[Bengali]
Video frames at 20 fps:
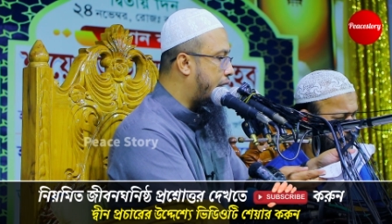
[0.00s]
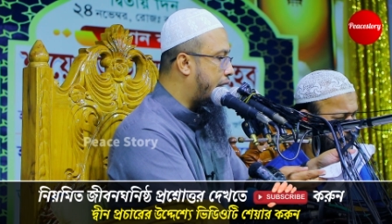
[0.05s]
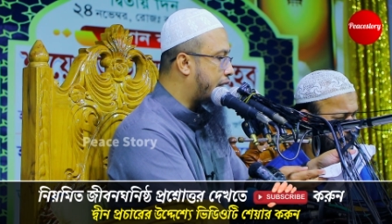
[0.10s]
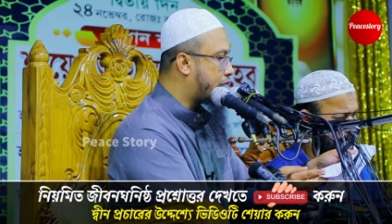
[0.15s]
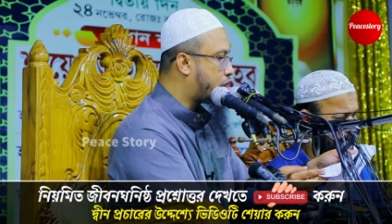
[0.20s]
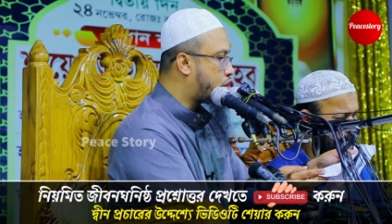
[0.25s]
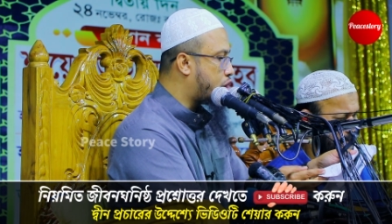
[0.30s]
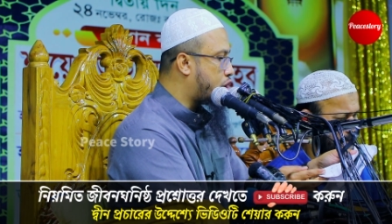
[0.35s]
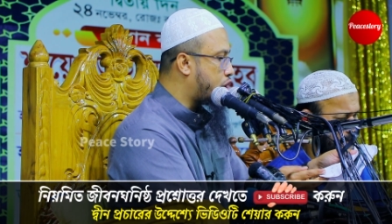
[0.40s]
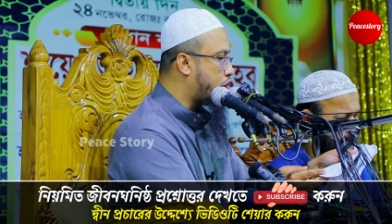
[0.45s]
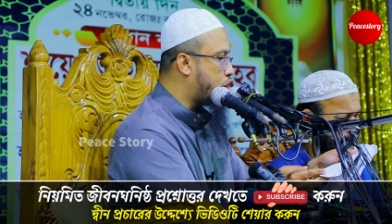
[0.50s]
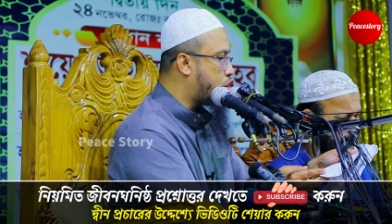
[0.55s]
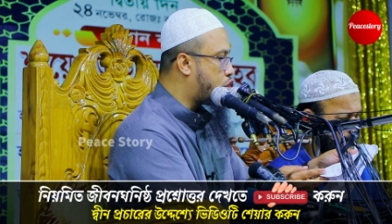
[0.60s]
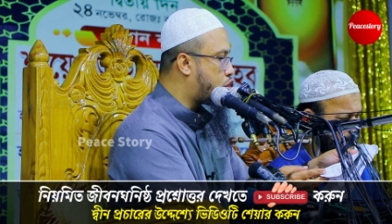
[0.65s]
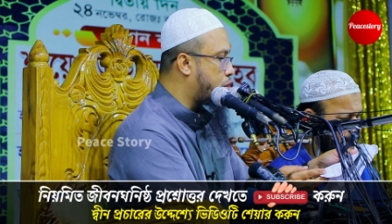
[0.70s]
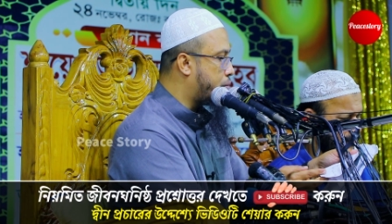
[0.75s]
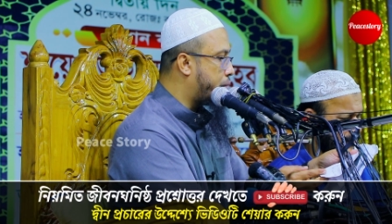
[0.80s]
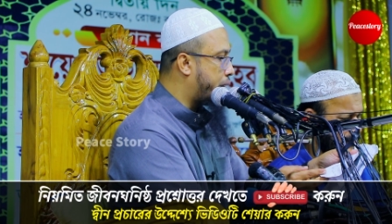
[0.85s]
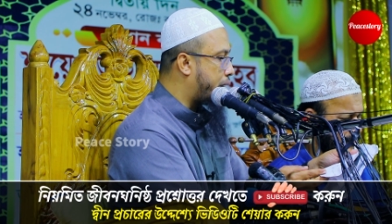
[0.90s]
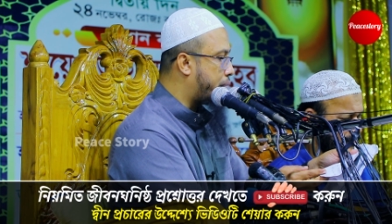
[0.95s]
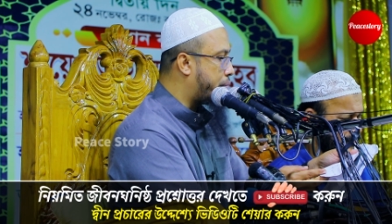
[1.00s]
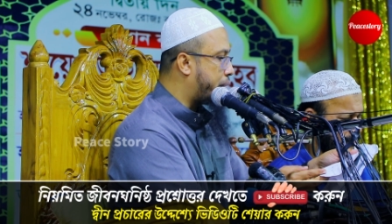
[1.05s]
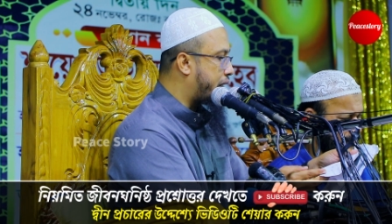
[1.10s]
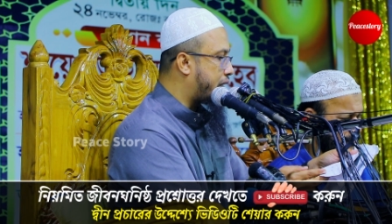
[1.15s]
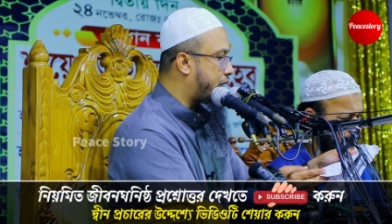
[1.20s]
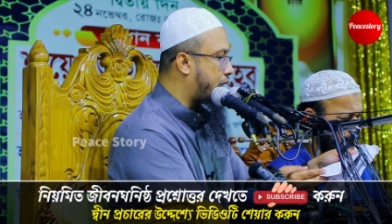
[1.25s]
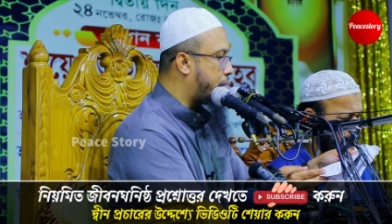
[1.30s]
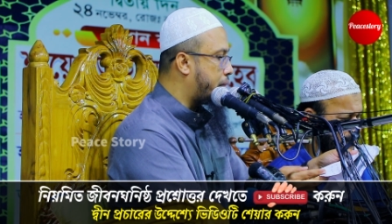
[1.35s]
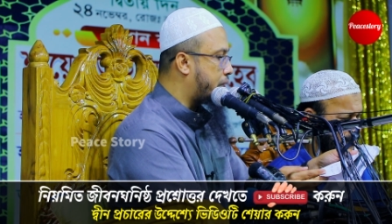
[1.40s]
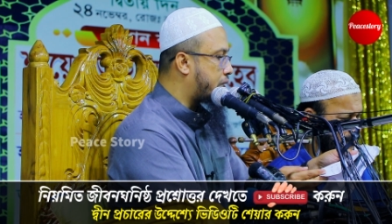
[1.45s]
একজন ইউটিউবার
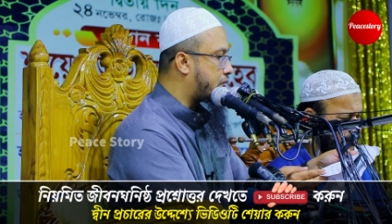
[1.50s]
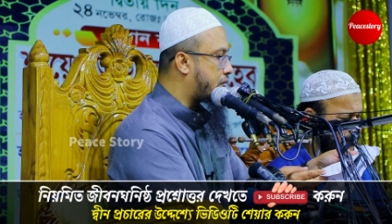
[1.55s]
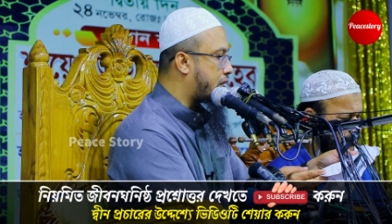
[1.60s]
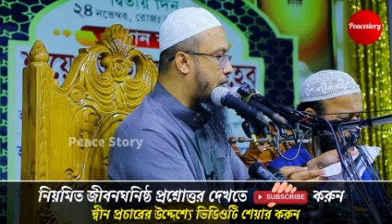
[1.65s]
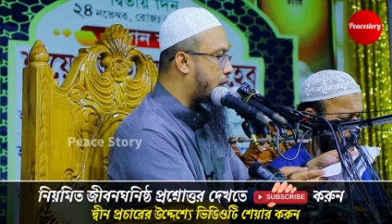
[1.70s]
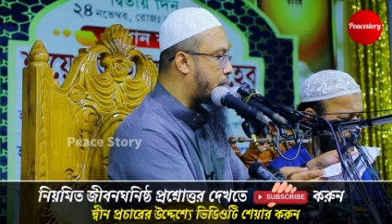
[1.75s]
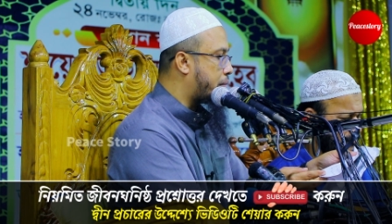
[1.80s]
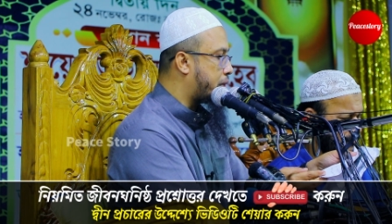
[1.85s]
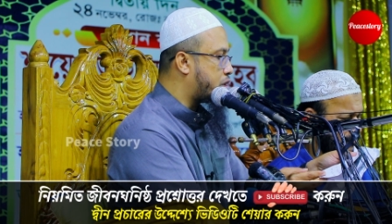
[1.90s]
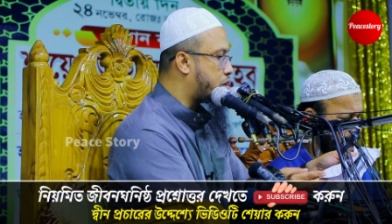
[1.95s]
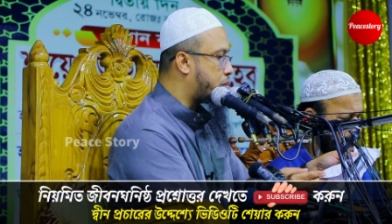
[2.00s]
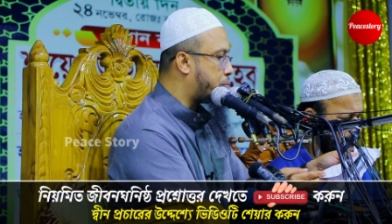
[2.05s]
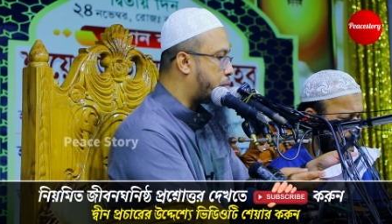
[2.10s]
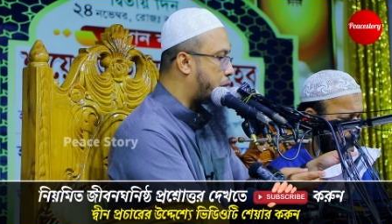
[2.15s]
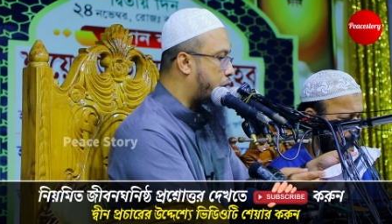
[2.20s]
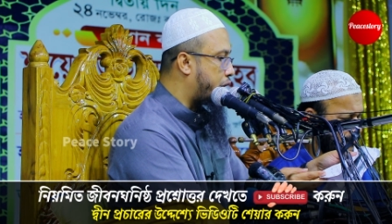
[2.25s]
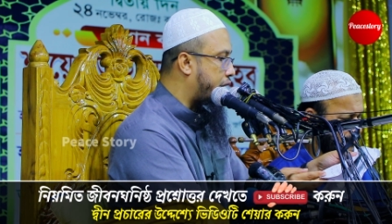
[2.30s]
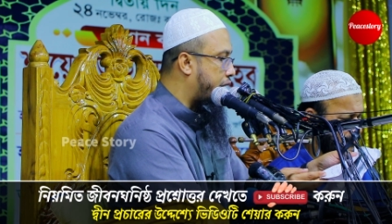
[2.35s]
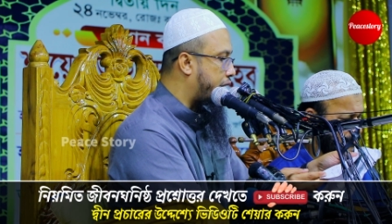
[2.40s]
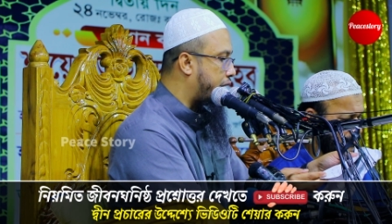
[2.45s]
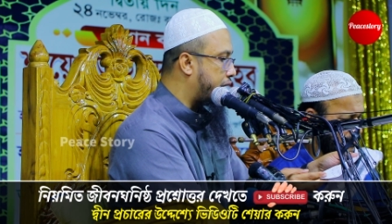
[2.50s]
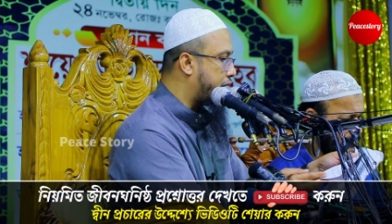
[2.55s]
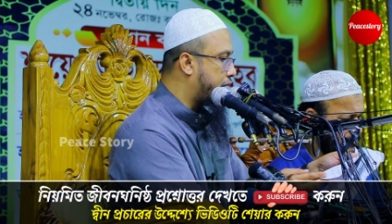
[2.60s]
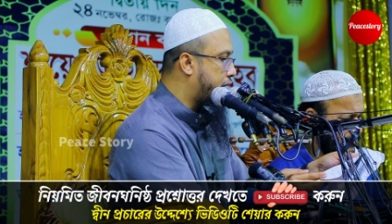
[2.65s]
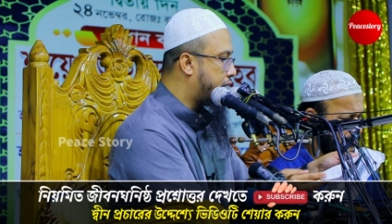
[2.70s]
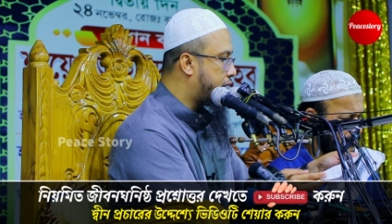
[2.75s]
মাগরি বেশার নামাজও পড়ে নাই